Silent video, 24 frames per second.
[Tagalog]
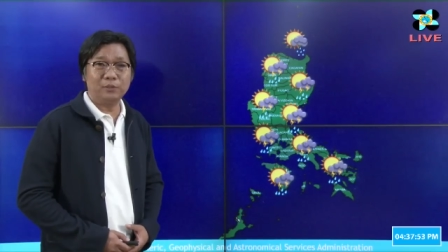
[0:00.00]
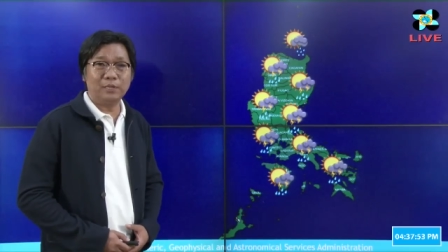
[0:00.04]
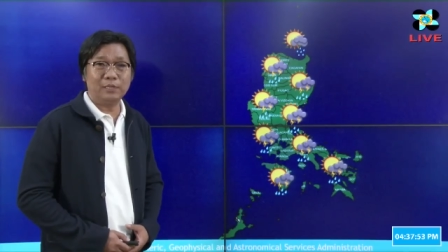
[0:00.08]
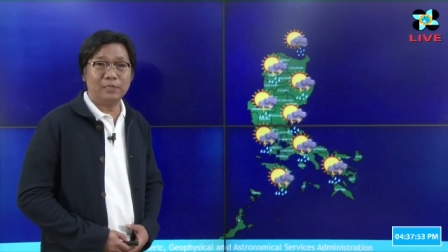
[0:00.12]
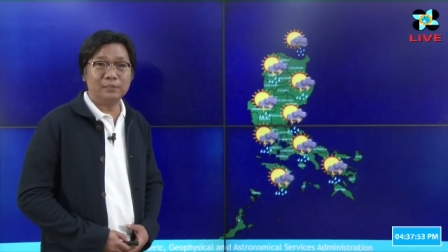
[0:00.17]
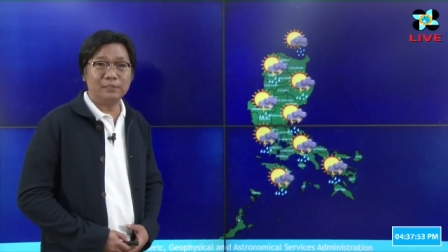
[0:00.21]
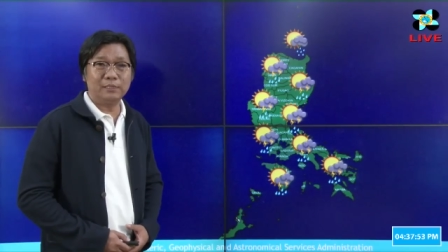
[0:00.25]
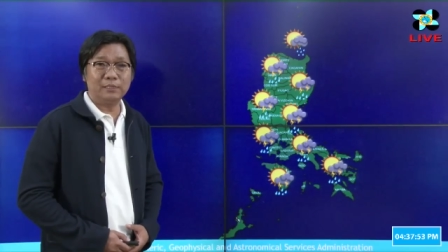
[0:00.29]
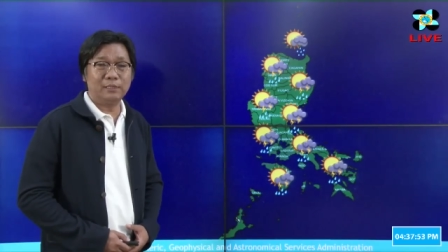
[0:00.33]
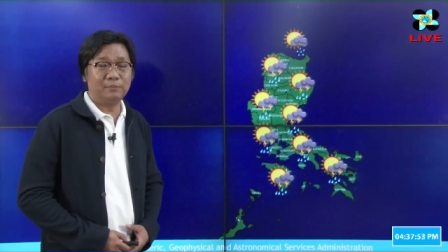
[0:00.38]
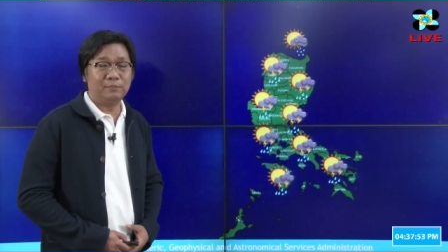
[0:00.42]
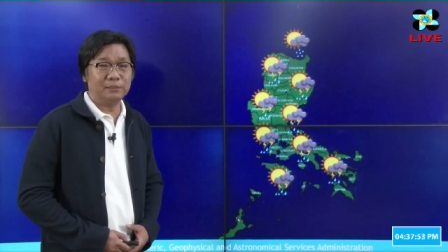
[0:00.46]

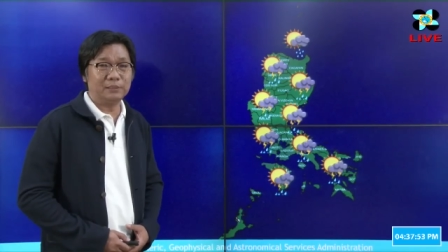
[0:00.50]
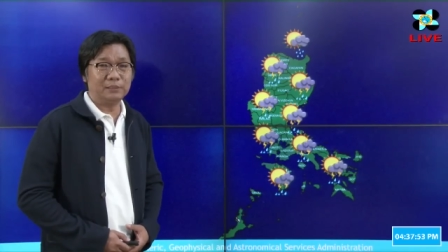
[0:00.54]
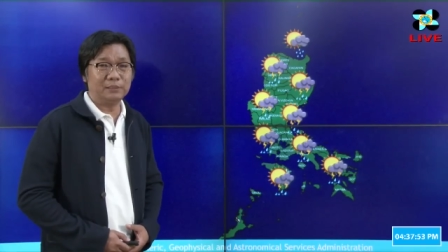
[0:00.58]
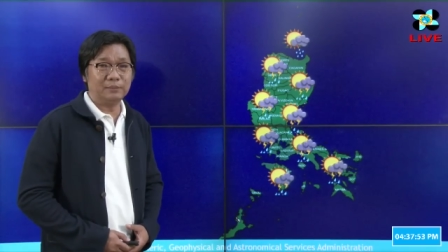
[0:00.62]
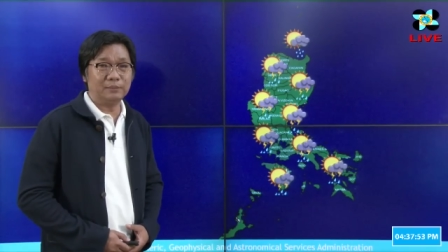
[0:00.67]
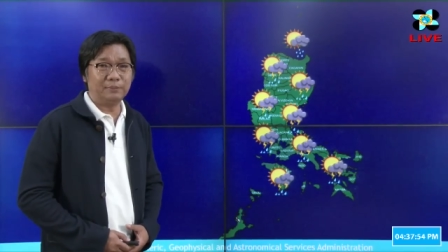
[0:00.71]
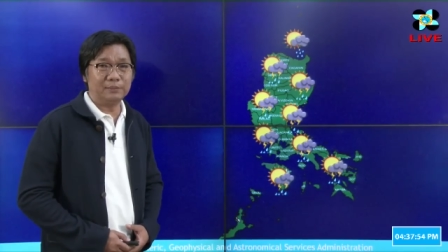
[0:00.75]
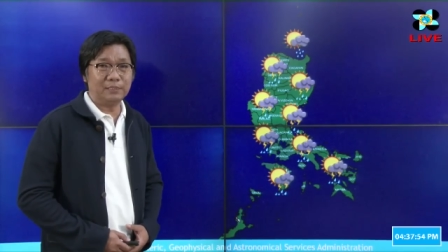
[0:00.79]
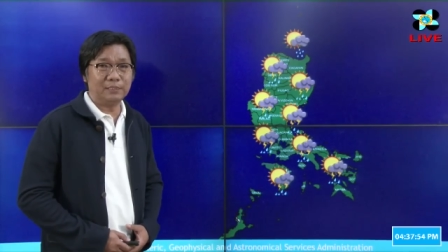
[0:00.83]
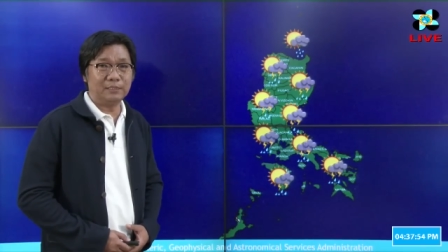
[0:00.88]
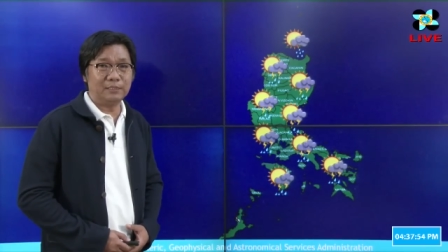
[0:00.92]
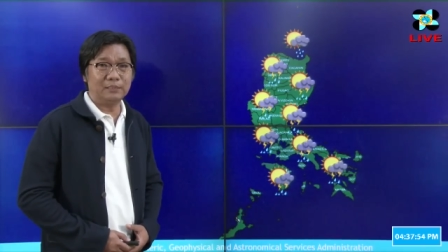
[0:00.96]
natin ay
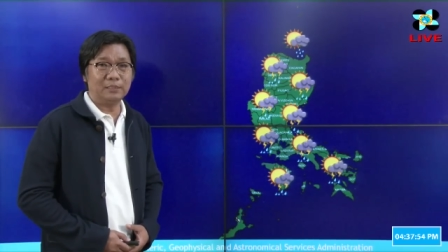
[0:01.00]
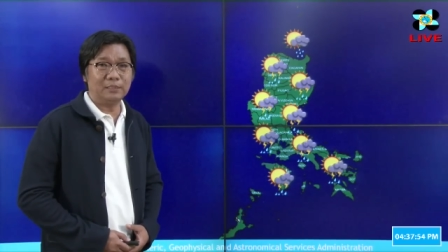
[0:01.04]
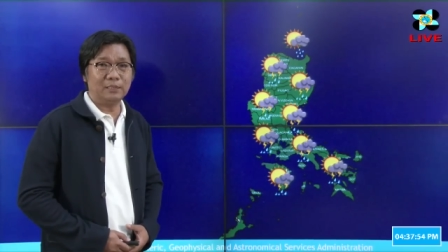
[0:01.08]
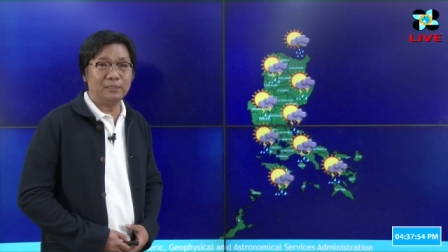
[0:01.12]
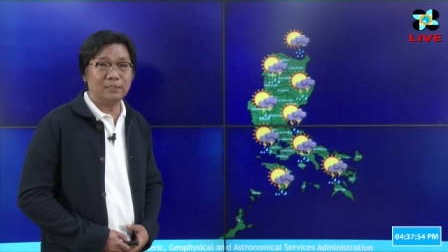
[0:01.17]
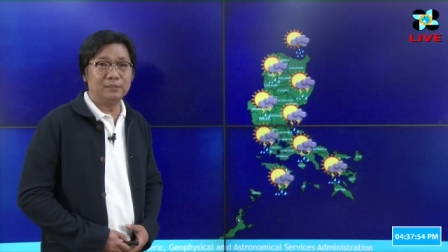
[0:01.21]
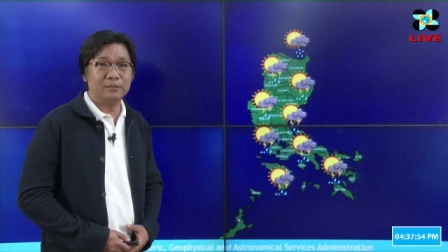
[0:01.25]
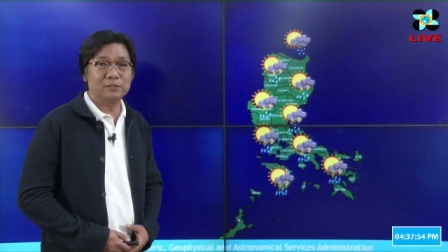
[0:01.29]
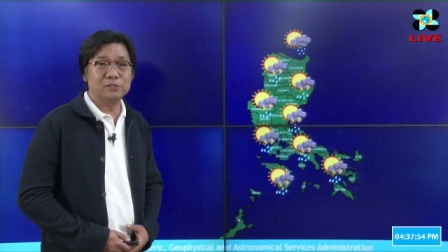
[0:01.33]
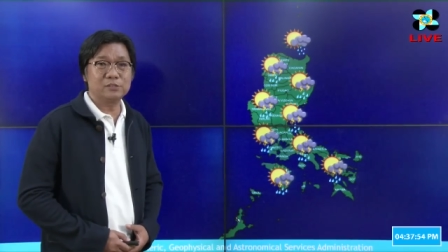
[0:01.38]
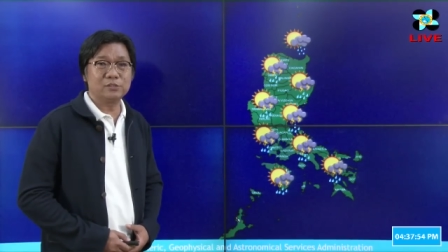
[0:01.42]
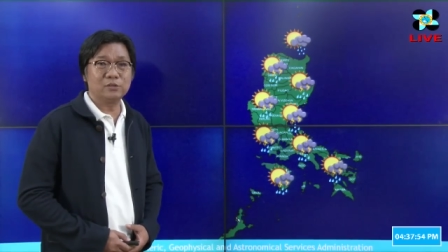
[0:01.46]
matapatan ng
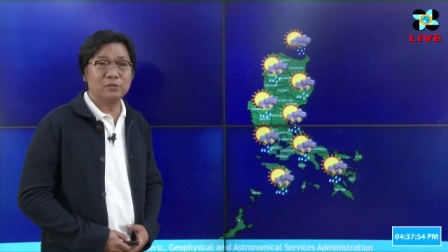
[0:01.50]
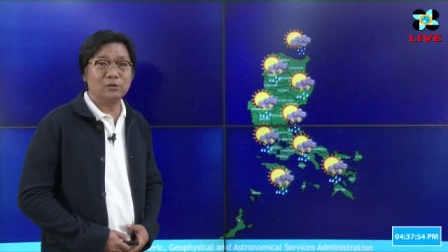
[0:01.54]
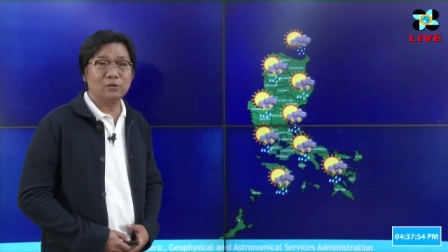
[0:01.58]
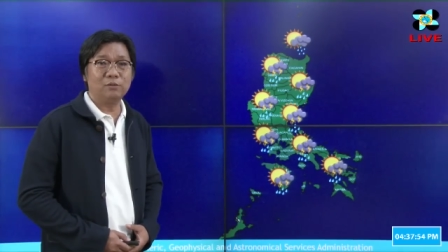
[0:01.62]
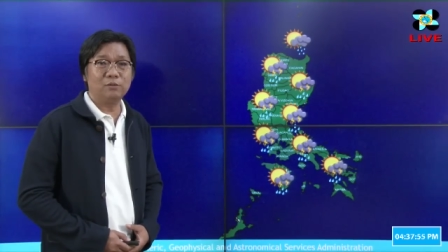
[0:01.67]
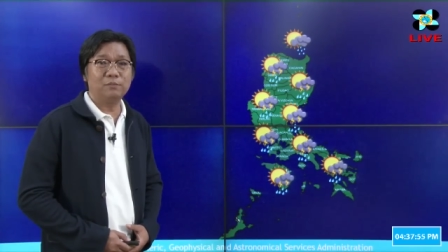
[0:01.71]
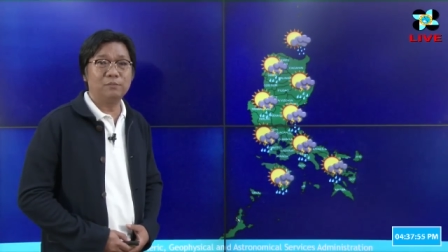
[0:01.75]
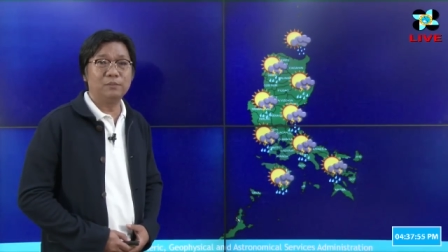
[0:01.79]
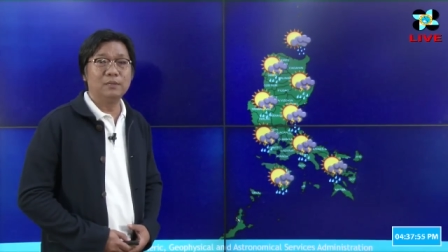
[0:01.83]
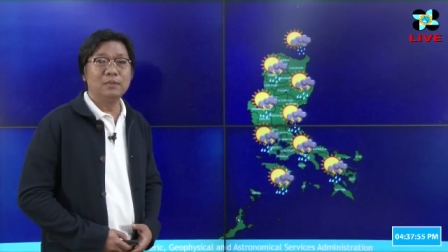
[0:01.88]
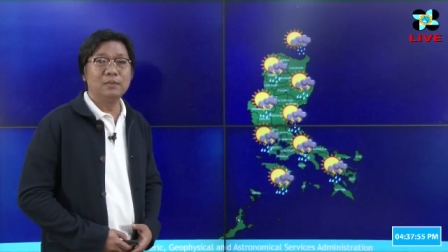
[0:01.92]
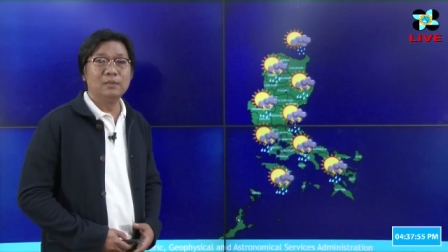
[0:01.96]

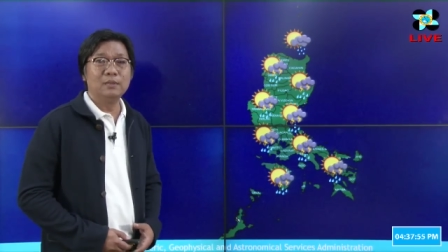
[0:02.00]
thunderstorm,